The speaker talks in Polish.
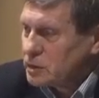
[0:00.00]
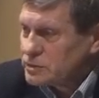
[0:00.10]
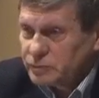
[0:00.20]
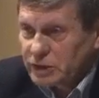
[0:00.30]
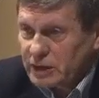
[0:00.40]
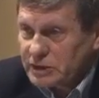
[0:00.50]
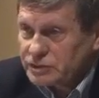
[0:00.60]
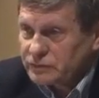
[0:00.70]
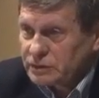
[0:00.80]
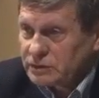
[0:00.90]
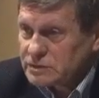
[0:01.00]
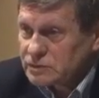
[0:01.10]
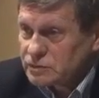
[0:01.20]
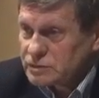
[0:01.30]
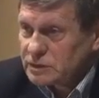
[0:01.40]
I to, co mnie razi w tej
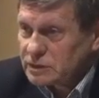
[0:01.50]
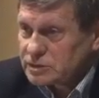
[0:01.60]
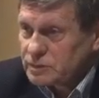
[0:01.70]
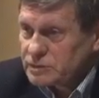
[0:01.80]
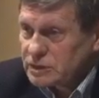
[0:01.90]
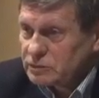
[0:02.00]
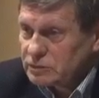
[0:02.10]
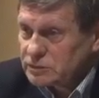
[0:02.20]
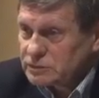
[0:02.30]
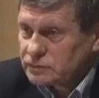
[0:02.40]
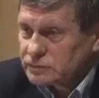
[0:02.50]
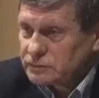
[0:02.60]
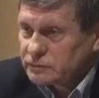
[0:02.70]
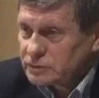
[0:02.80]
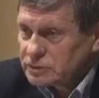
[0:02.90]
dyskusji, a raczej
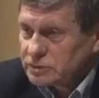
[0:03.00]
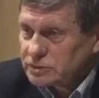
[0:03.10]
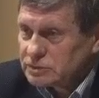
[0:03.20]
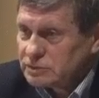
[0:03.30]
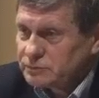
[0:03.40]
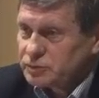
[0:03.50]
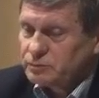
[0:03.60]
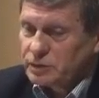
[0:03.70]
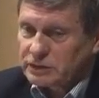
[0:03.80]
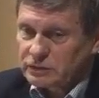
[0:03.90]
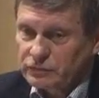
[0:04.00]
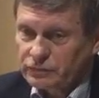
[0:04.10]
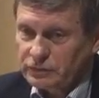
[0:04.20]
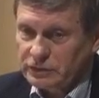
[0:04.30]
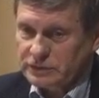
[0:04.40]
pseudodyskusji w większości
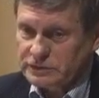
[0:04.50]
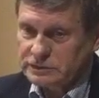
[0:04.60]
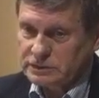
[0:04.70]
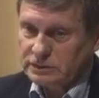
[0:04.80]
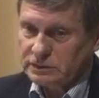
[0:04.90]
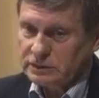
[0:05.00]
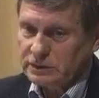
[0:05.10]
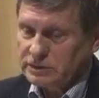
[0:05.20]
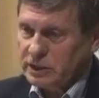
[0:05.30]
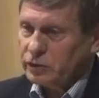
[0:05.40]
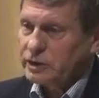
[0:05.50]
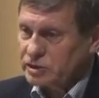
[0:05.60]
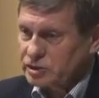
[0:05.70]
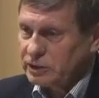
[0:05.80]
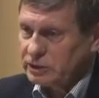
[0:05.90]
przypadków, to jest e,
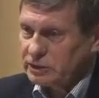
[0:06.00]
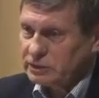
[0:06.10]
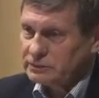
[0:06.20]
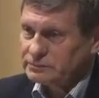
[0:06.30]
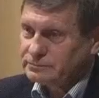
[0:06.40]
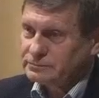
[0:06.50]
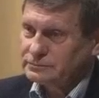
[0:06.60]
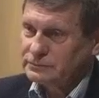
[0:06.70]
niekojarzenie